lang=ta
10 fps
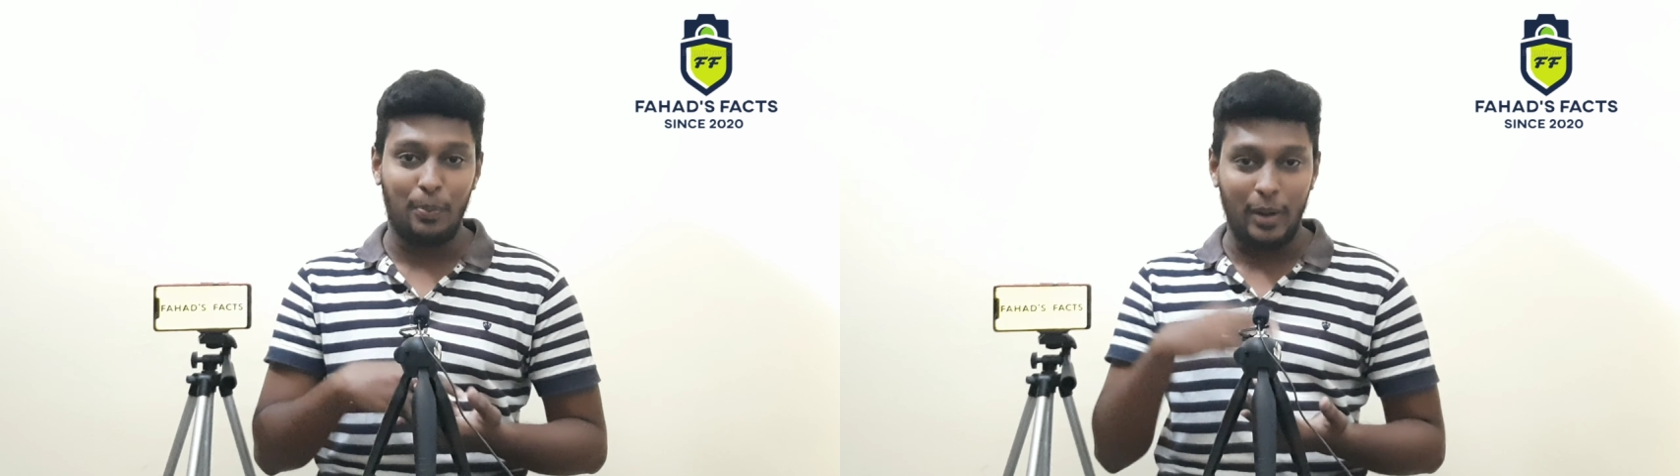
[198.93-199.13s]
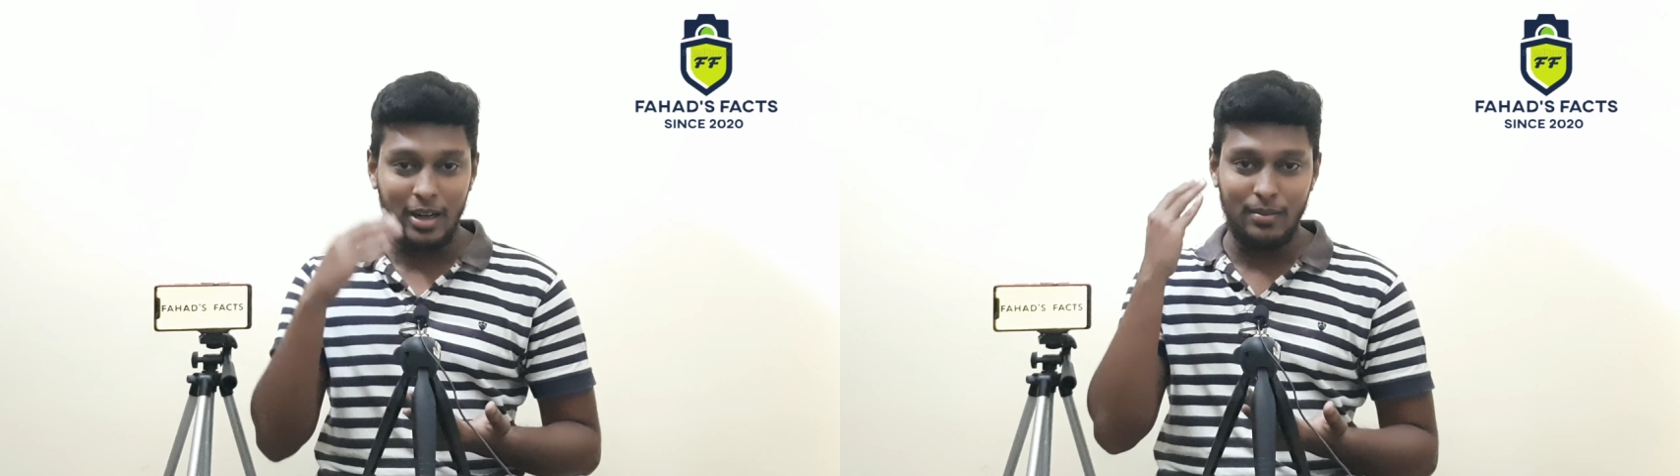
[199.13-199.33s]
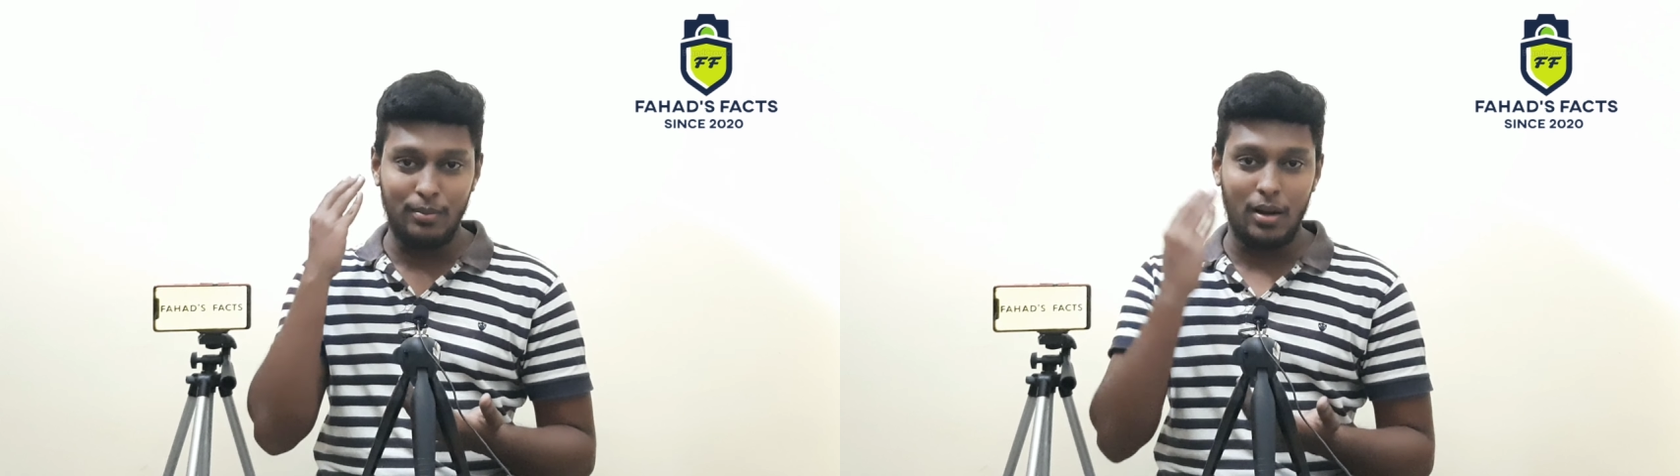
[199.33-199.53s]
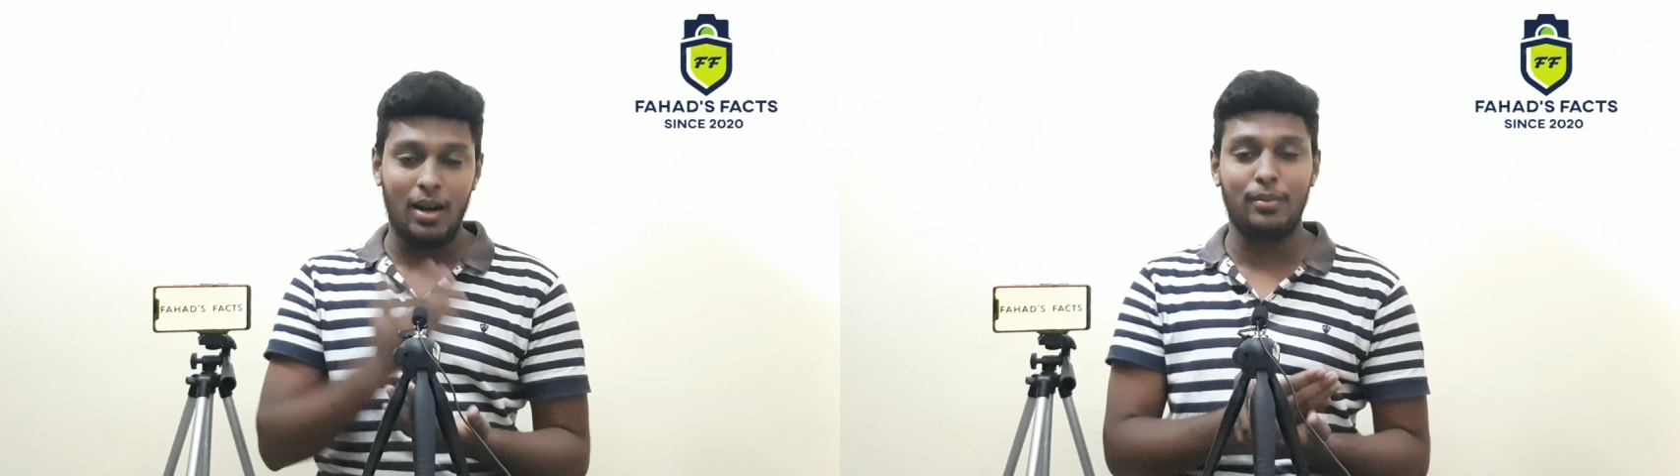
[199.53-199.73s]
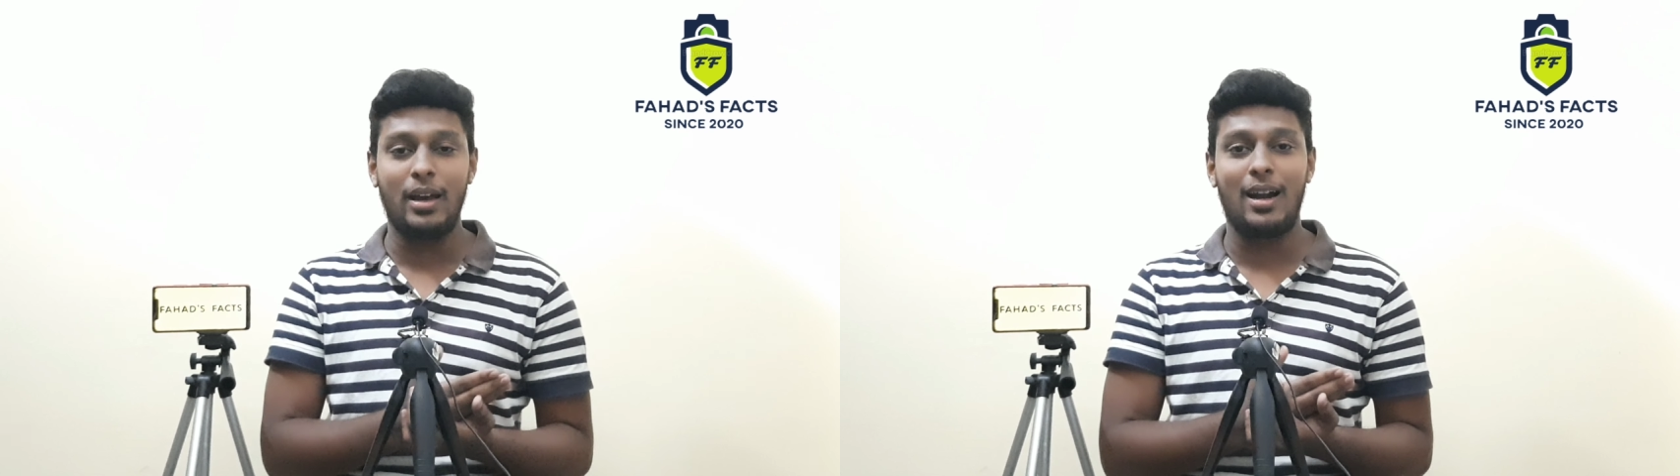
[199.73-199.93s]

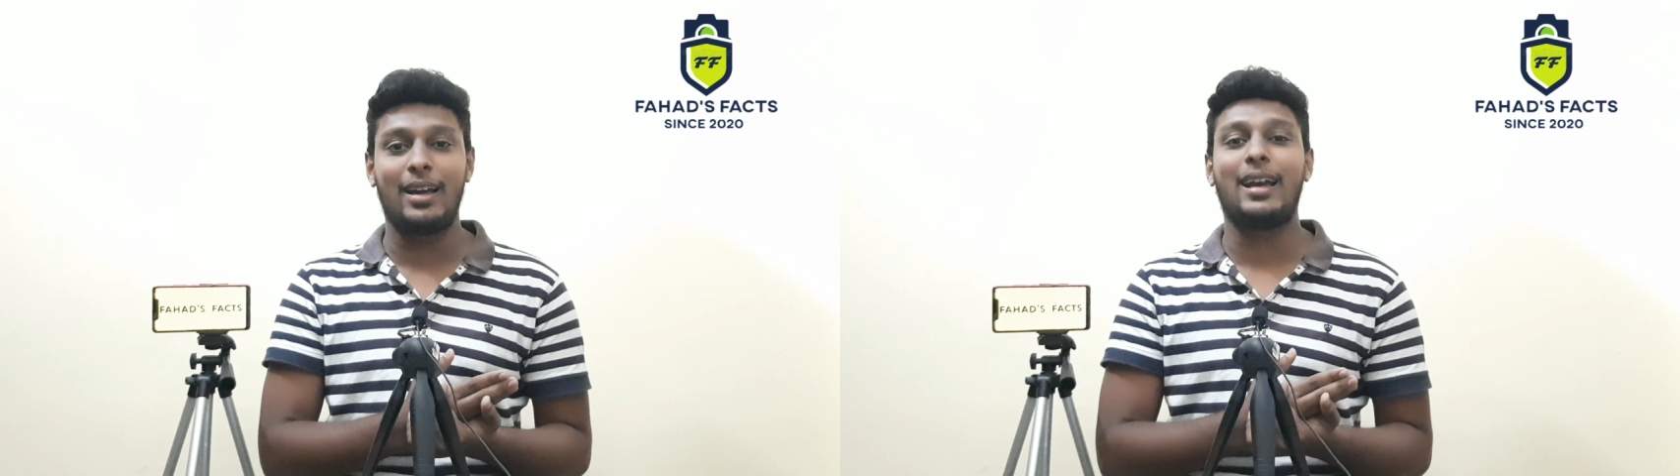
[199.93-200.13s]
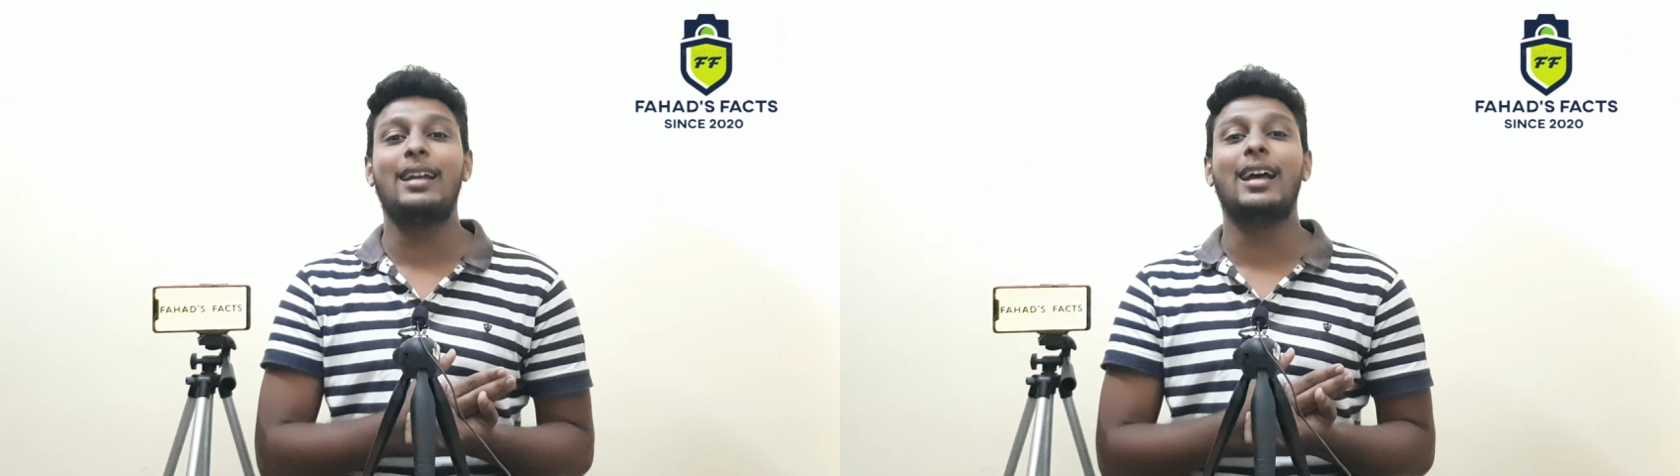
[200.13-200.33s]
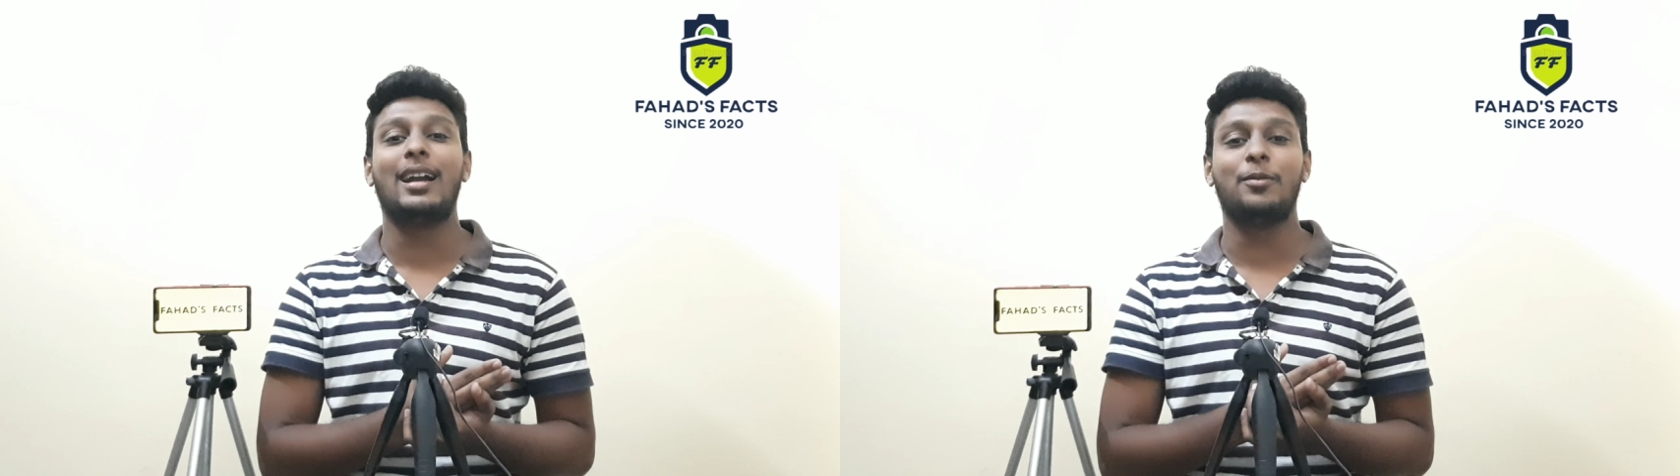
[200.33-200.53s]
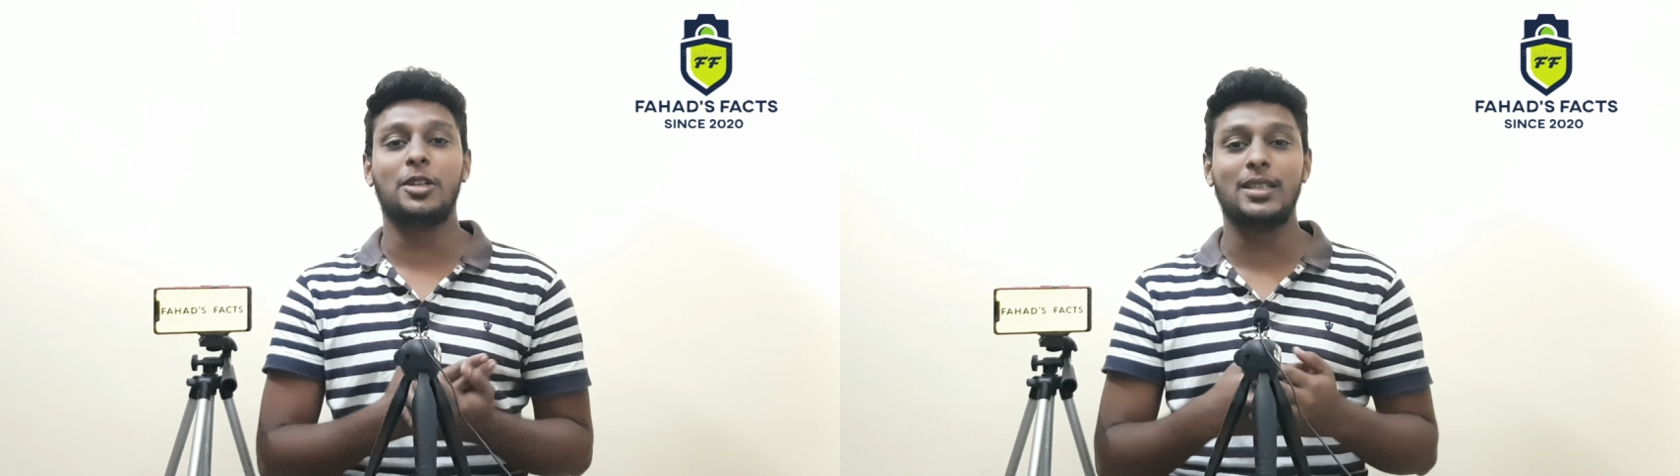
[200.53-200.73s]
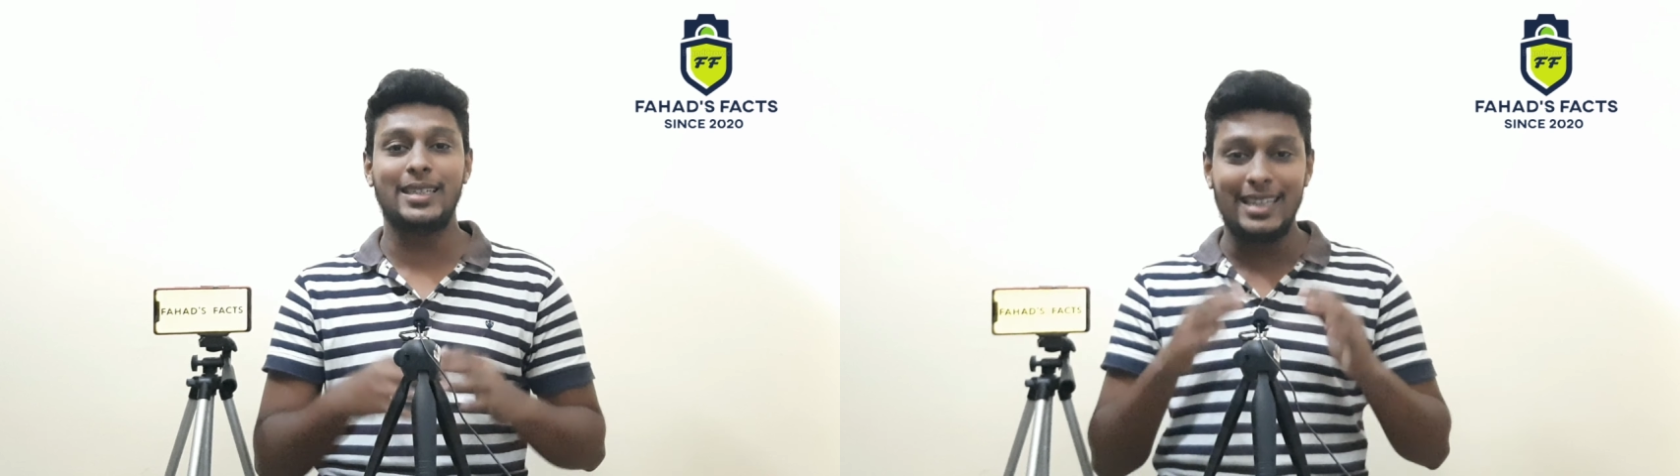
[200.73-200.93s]
பெரும்பான்மையான கல்யாணம் வந்து